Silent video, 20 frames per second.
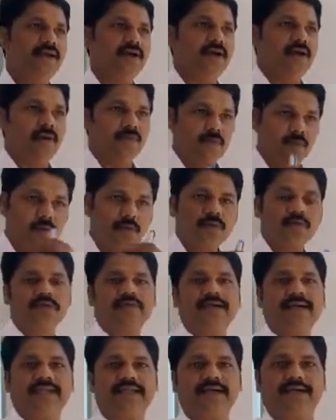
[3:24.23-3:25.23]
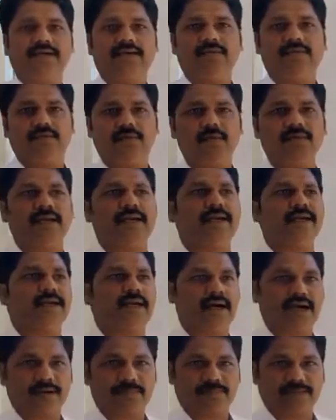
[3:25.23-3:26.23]
மூன்று வேதங்கள் முன்னர்
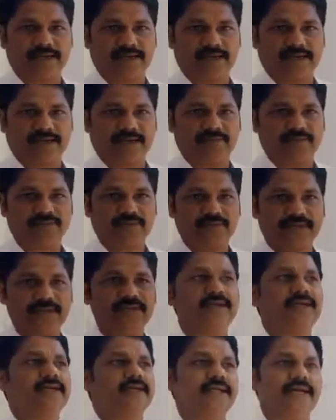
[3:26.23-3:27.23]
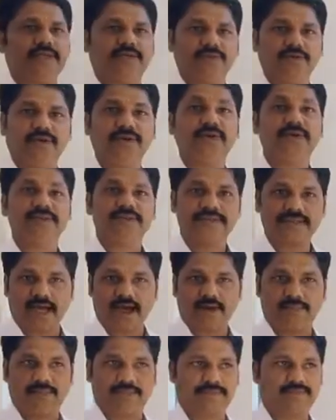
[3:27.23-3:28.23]
காணப்பட்டன இருக்கு அசூர்
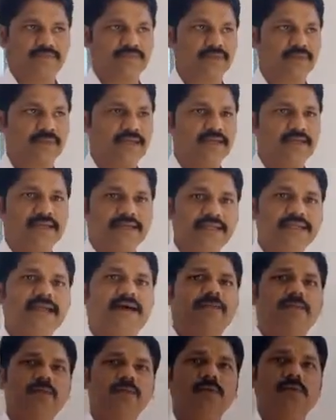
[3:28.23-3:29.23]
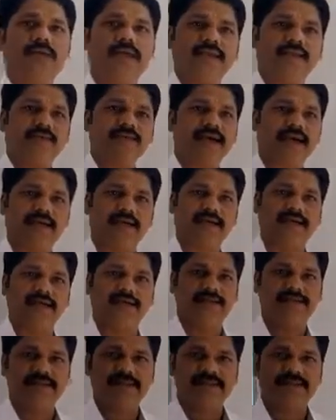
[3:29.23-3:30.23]
சாம் இந்த மூன்றையும் நாங்கள்
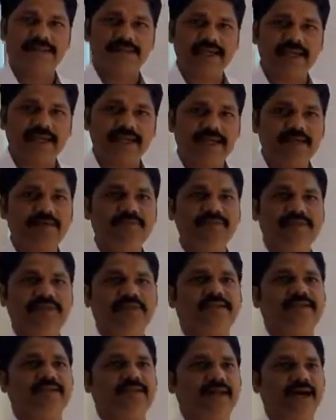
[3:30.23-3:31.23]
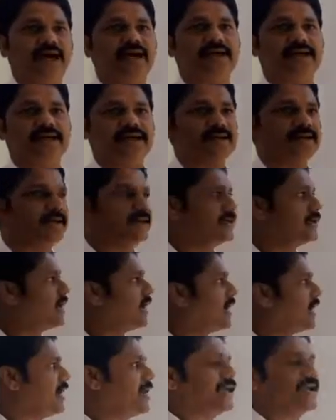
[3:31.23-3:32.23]
திரையி வித்தியா என்று
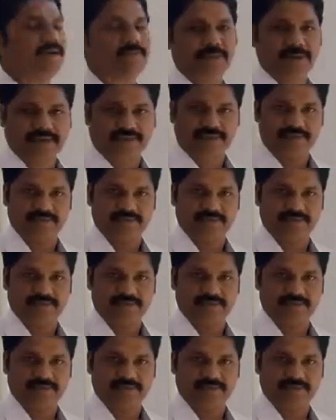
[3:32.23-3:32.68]
அழைக்கப்பட்டது